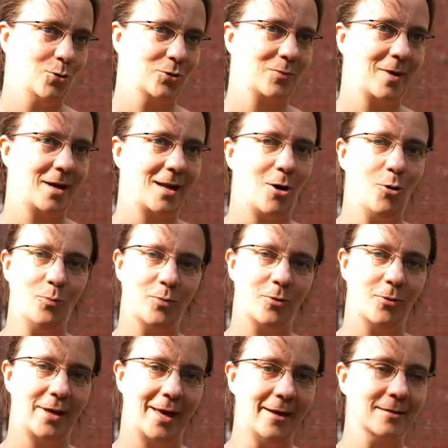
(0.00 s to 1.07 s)
Und mein
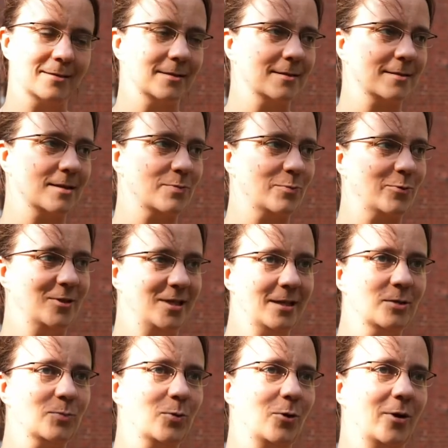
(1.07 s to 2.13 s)
Hauptprojekt ist das
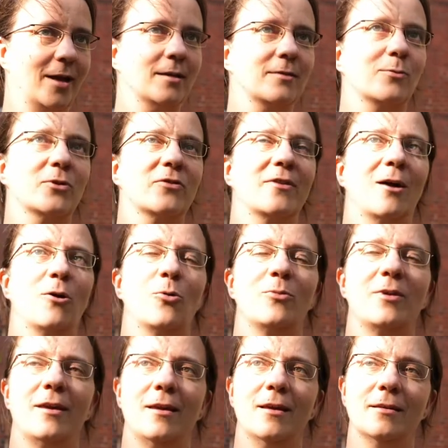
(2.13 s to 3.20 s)
PREDICT-Projekt, wo es
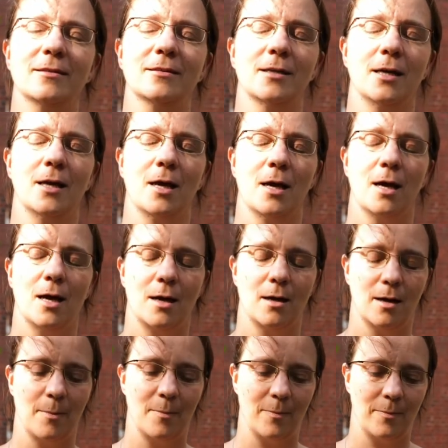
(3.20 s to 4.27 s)
darum geht,
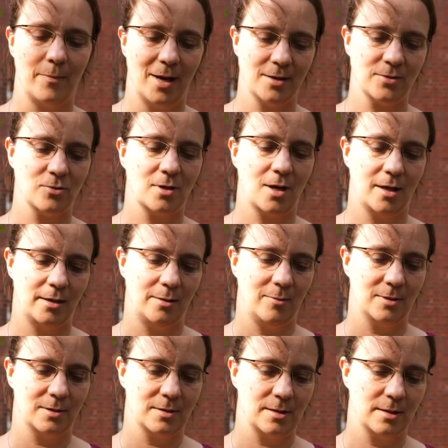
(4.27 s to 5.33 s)
ähm,
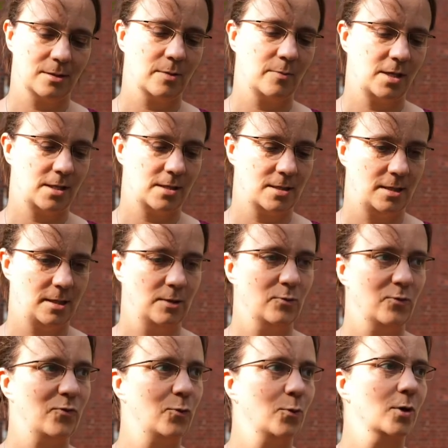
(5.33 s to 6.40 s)
personalisierte
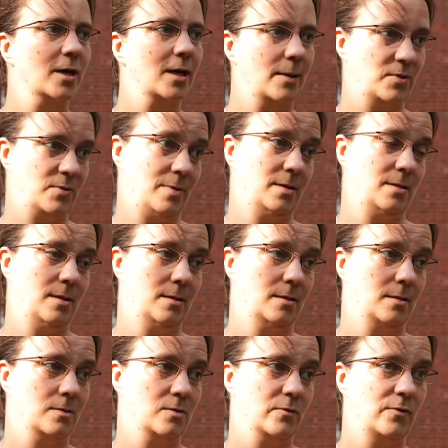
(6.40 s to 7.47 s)
Medizin für
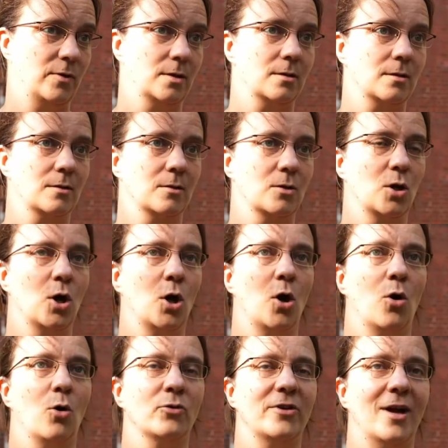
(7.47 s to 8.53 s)
Krebspatienten zu finden.
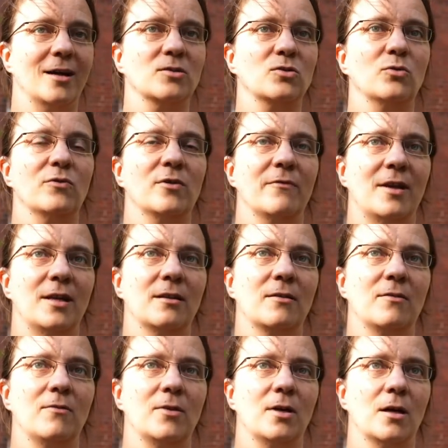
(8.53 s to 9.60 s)
Und dazu
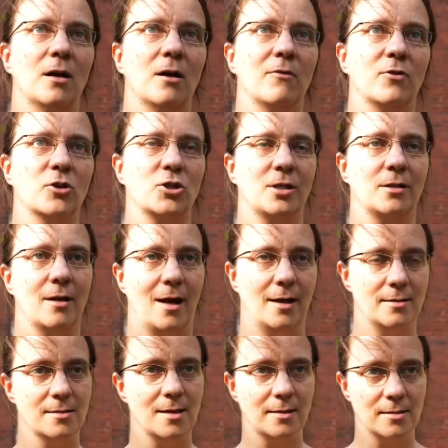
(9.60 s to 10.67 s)
verwenden wir verschiedene
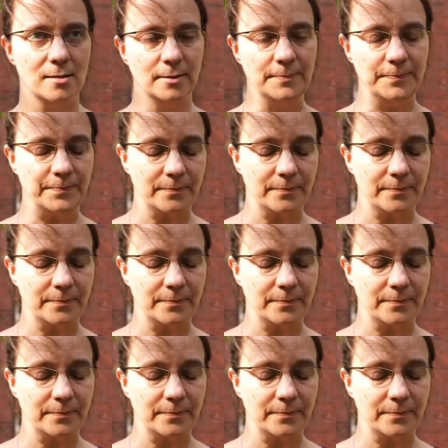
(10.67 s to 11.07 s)
Ansätze.